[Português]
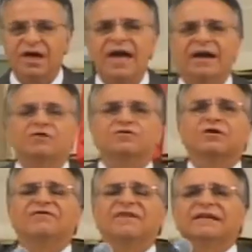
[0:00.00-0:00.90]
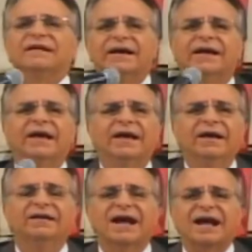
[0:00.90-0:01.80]
Diz, o que, que eu estou fazendo
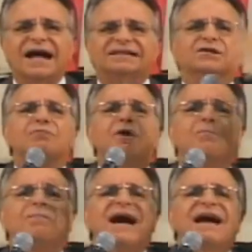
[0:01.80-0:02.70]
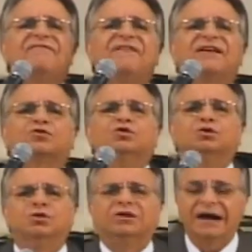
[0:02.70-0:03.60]
aqui? Na casa do meu pai há
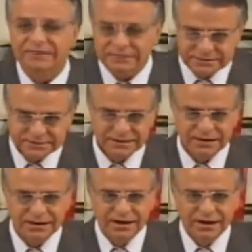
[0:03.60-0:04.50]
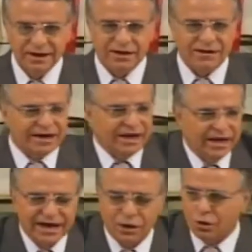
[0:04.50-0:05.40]
fartura. Eu
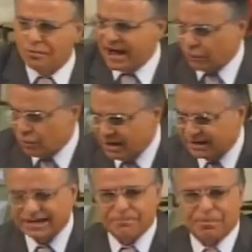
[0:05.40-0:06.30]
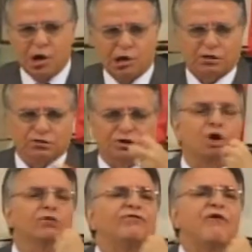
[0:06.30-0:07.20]
aqui quero comer comida de
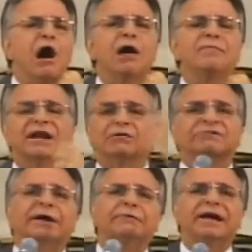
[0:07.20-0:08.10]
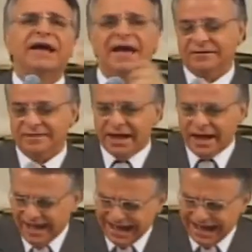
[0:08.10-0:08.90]
porco, estou com fome, não tenho ninguém.